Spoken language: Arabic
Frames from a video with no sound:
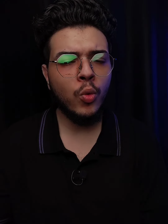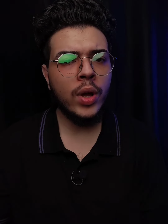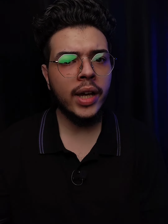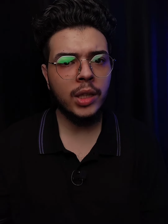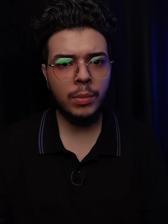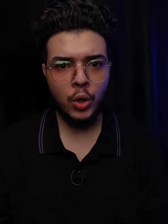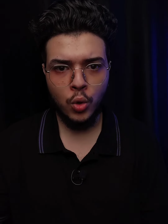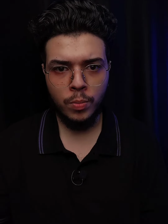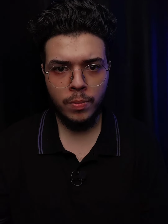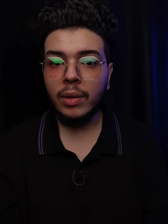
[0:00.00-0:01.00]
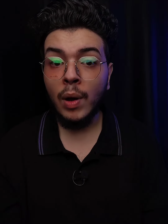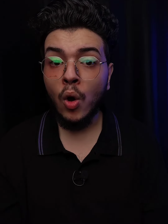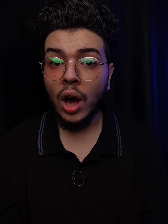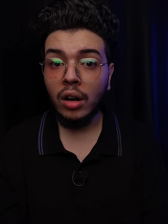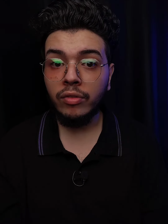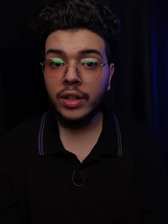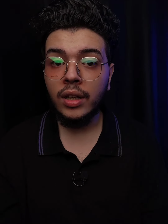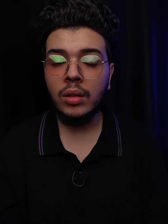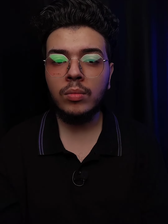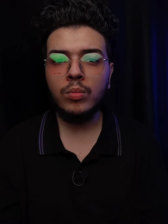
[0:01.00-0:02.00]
وقعت منهم فبقوا حرفيا